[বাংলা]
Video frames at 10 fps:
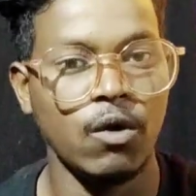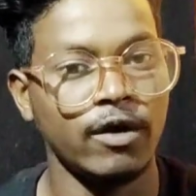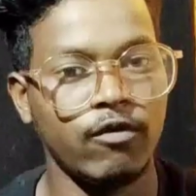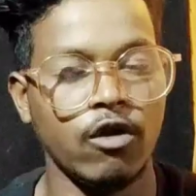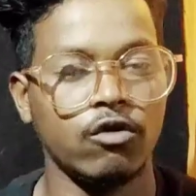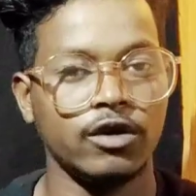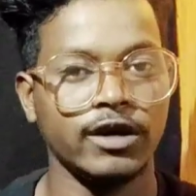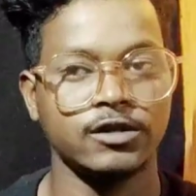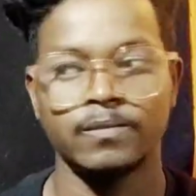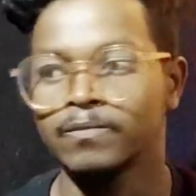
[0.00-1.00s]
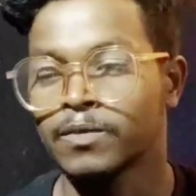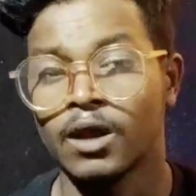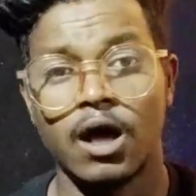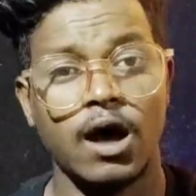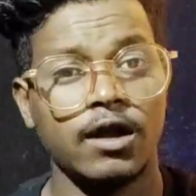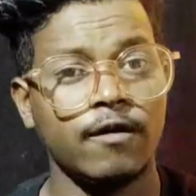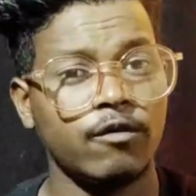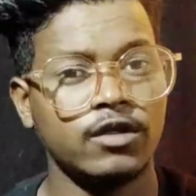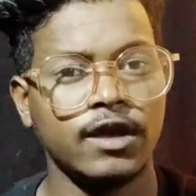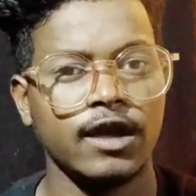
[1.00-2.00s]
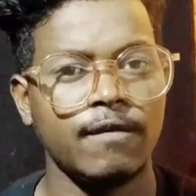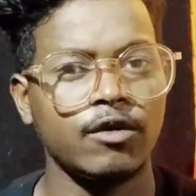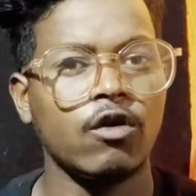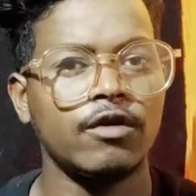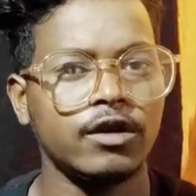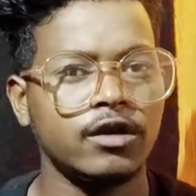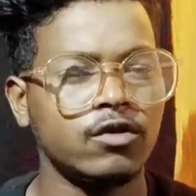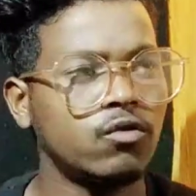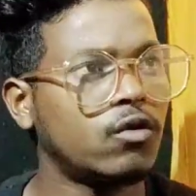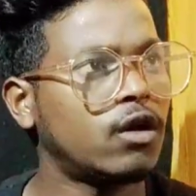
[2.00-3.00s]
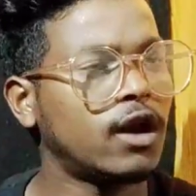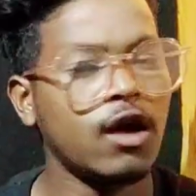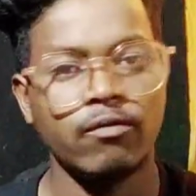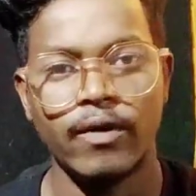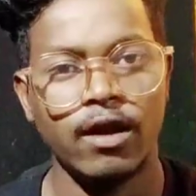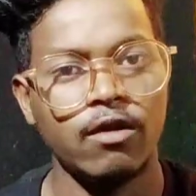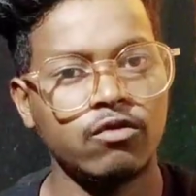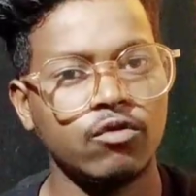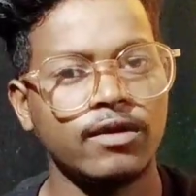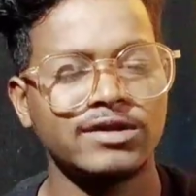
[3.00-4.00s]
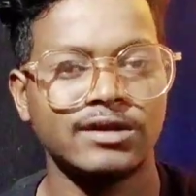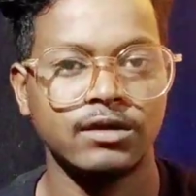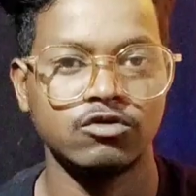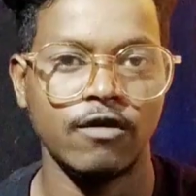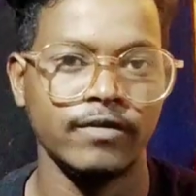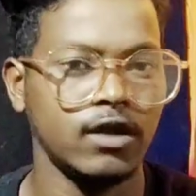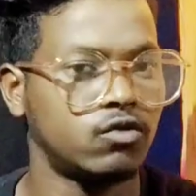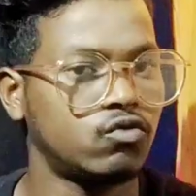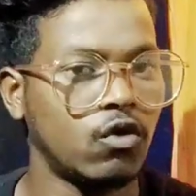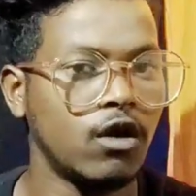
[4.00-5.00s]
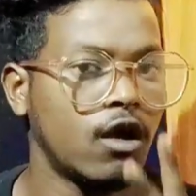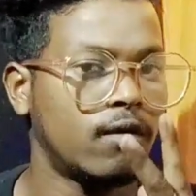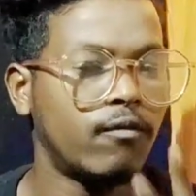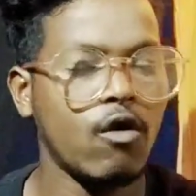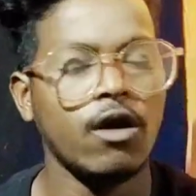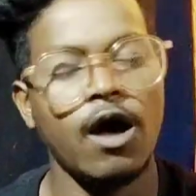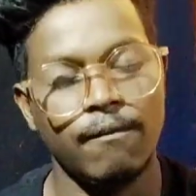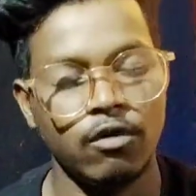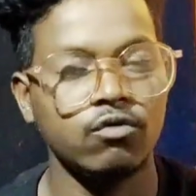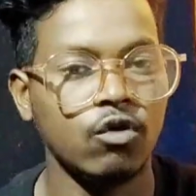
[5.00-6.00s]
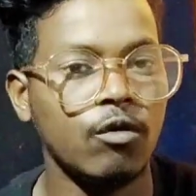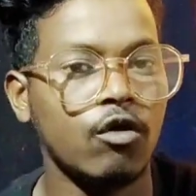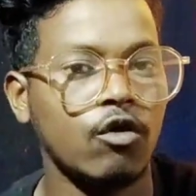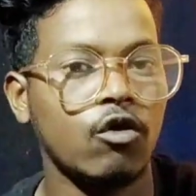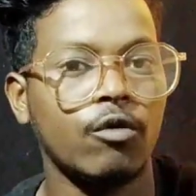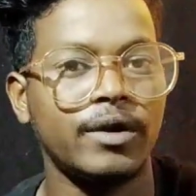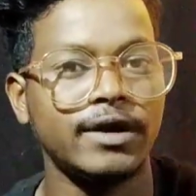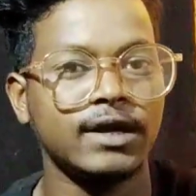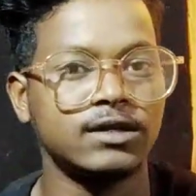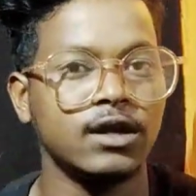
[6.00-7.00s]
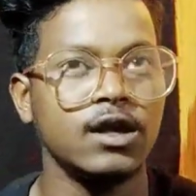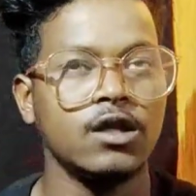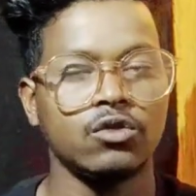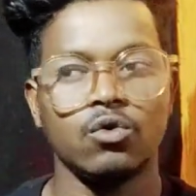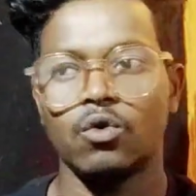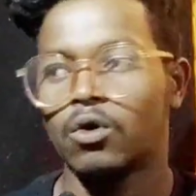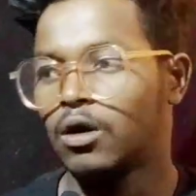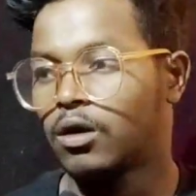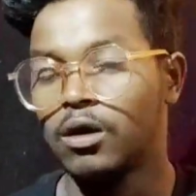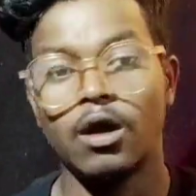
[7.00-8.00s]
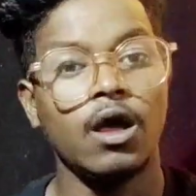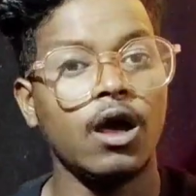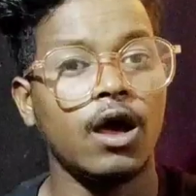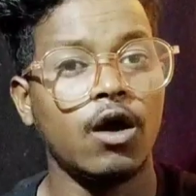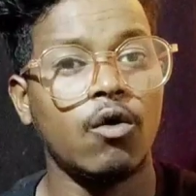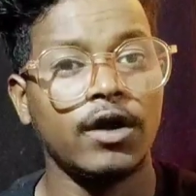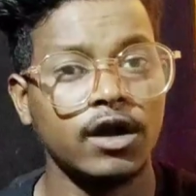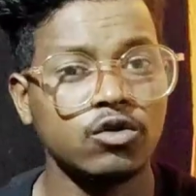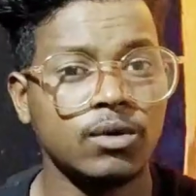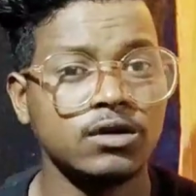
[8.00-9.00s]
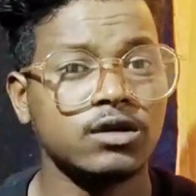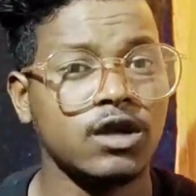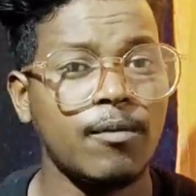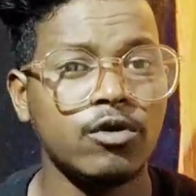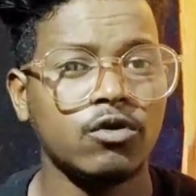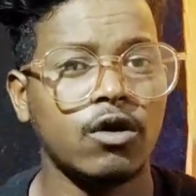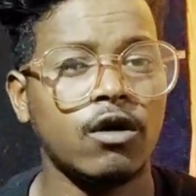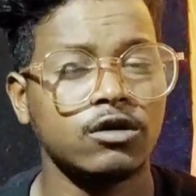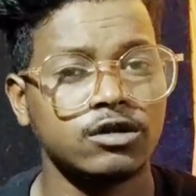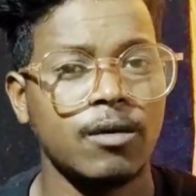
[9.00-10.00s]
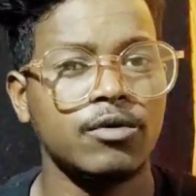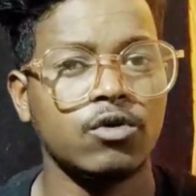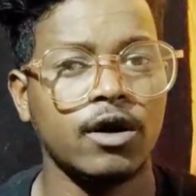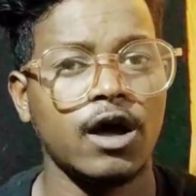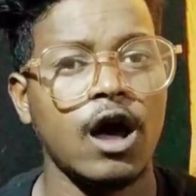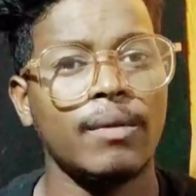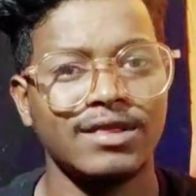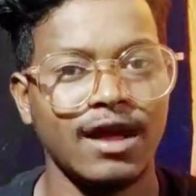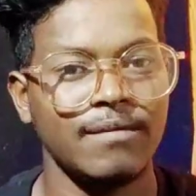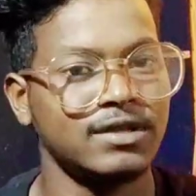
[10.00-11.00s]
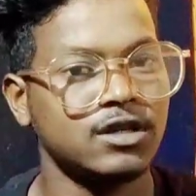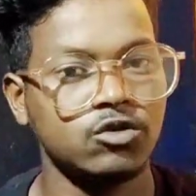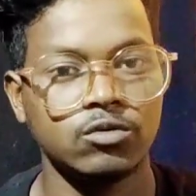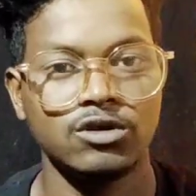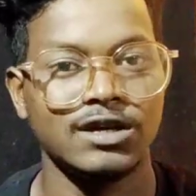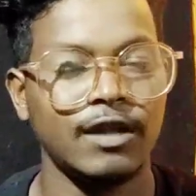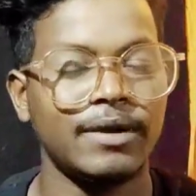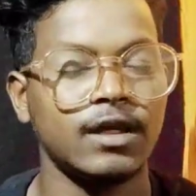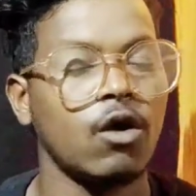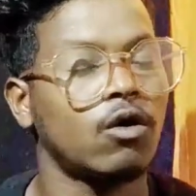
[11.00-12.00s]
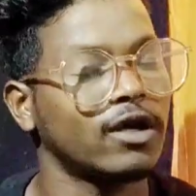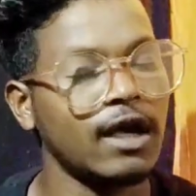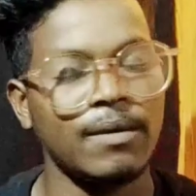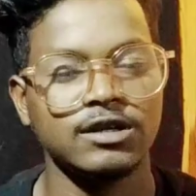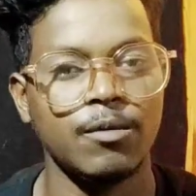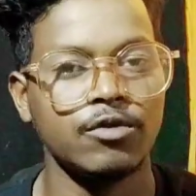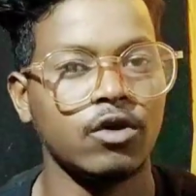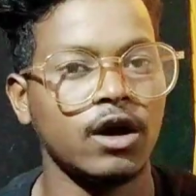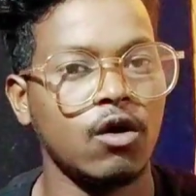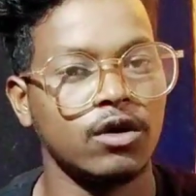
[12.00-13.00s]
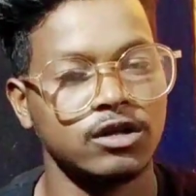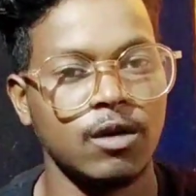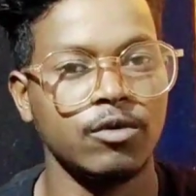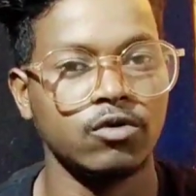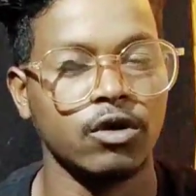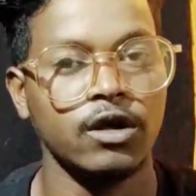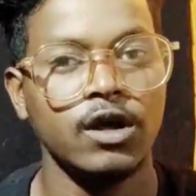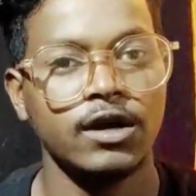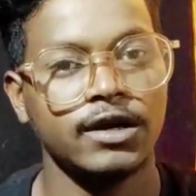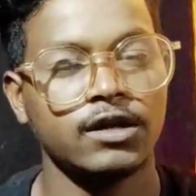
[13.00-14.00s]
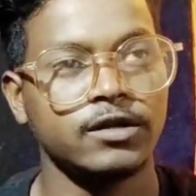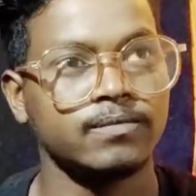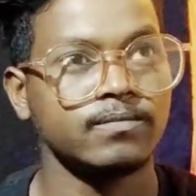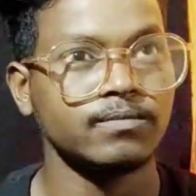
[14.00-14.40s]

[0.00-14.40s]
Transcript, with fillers: যাও ফলো করো ঠিক আছে আর এরপর থেকে আমি কন্টিনিউ না পারলেও তোমার যে সপ্তাহে দুটো ব্লগ আপলোড করবো কোনো রকমে ঠিক আছে তো অনেকে তোমার সাপোর্ট করে অনেকে সাপোর্ট করে না আমার ধারে পাশে যে সমস্ত ছেলেমেয়েরা থাকে অনেকে আমাকে সাপোর্ট করে না অনেকে সাপোর্ট করে ঠিক আছে